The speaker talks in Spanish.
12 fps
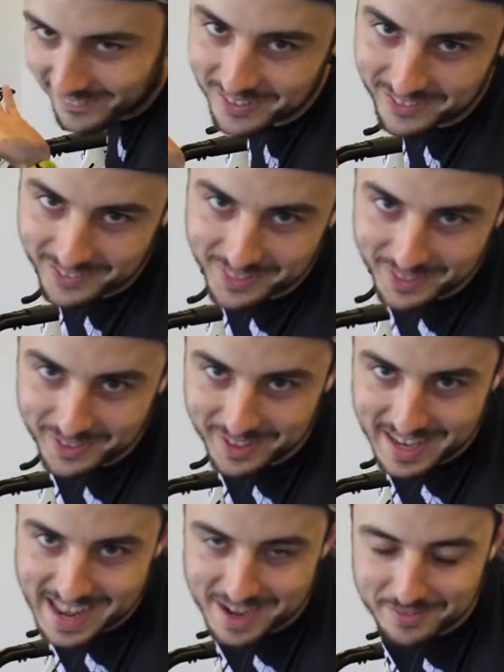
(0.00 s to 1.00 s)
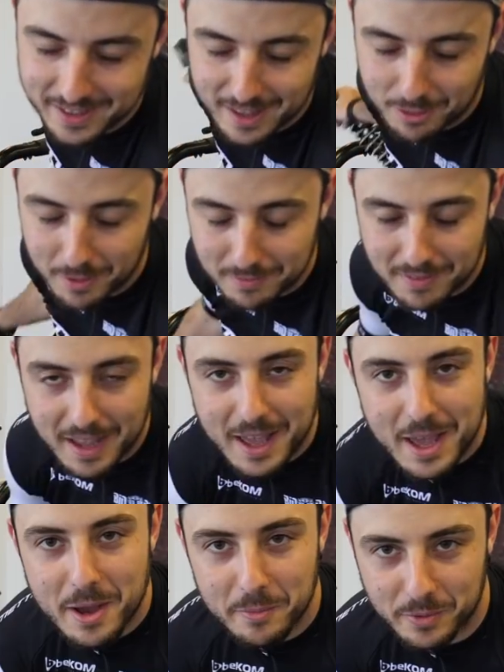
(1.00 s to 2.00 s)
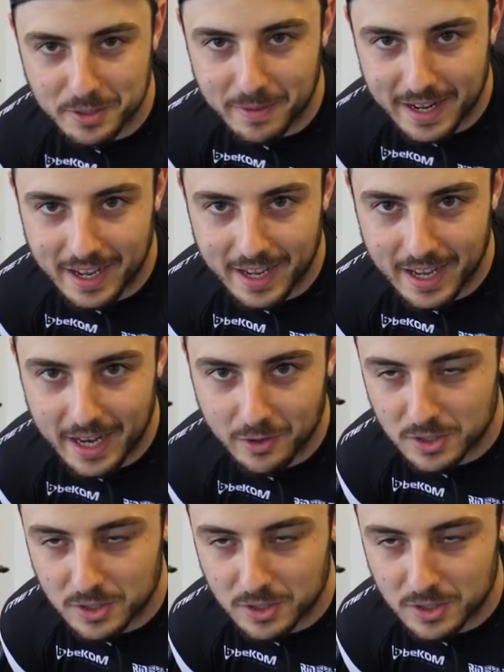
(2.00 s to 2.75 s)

como conocedor de la herramienta Zwift, pues para que